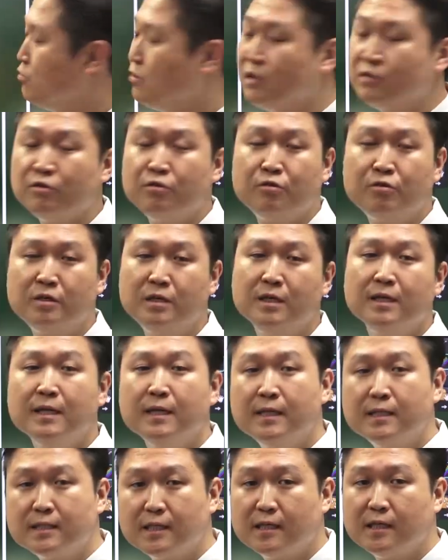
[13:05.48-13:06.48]
부하전류를
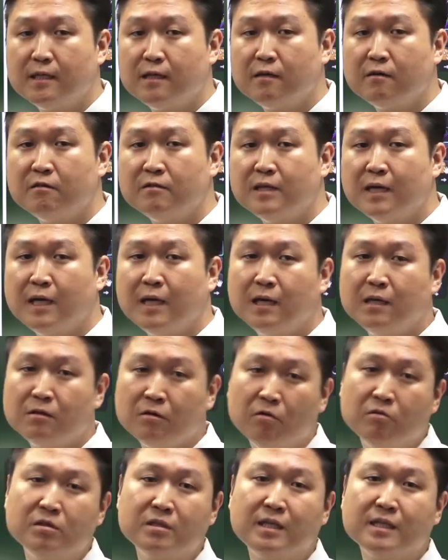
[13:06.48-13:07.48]
차단하거나
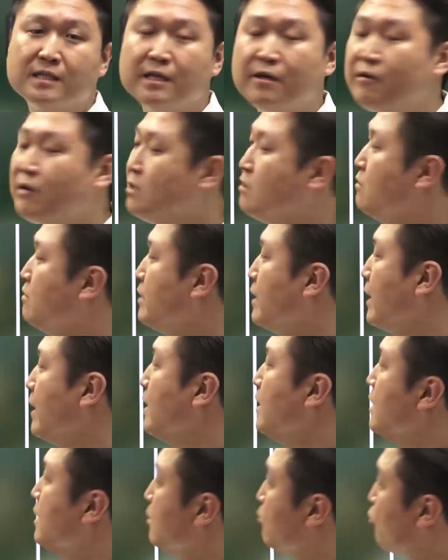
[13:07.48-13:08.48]
넣을 때 사용하는 건데
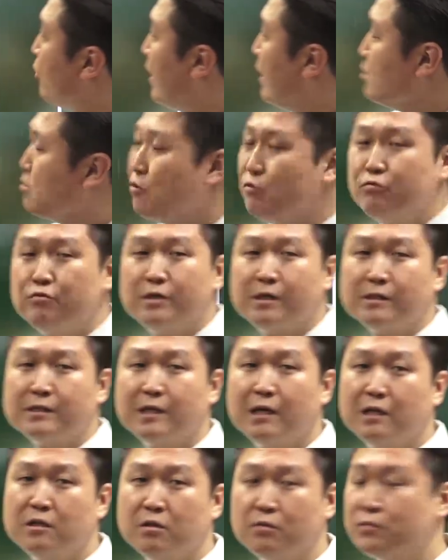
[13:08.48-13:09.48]
과전류랑은
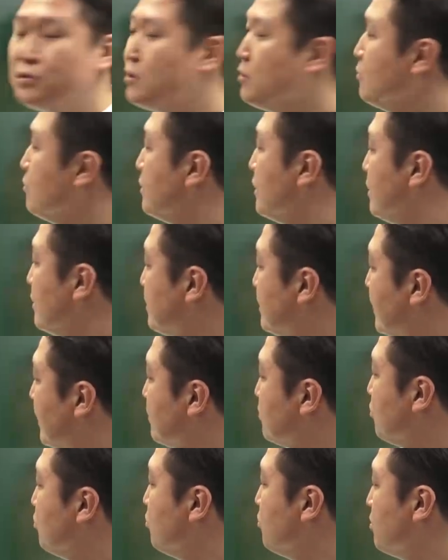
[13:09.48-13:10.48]
상관이 없죠. 얘는
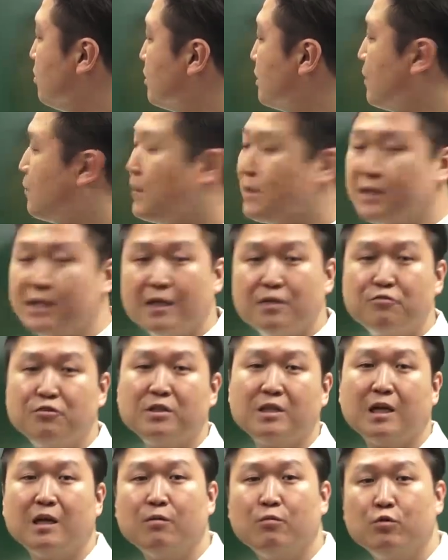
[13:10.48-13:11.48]
그냥 전원을 넣었다 뺐다 할 수
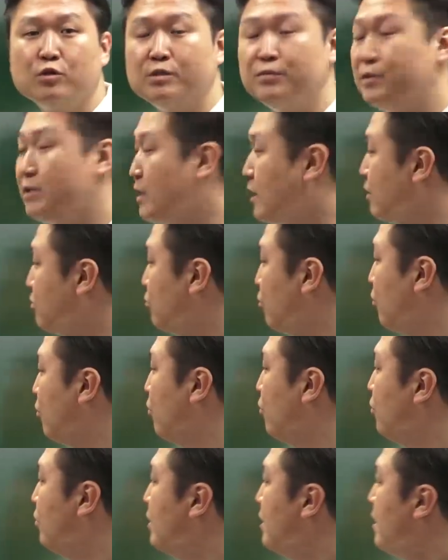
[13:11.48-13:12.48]
있다고 보시면
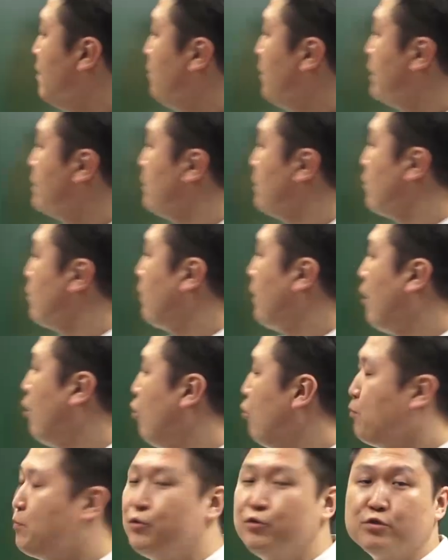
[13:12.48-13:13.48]
되겠고, 마지막으로
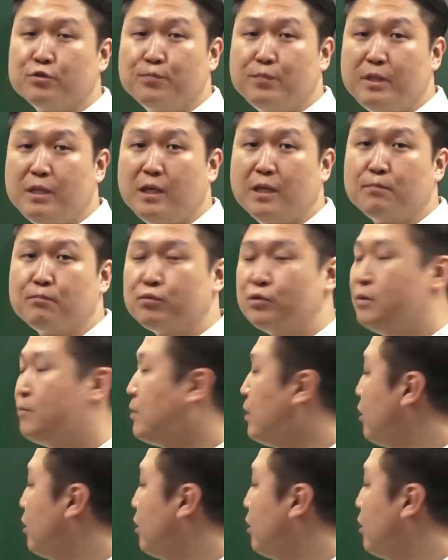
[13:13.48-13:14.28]
파워 퓨즈, PF는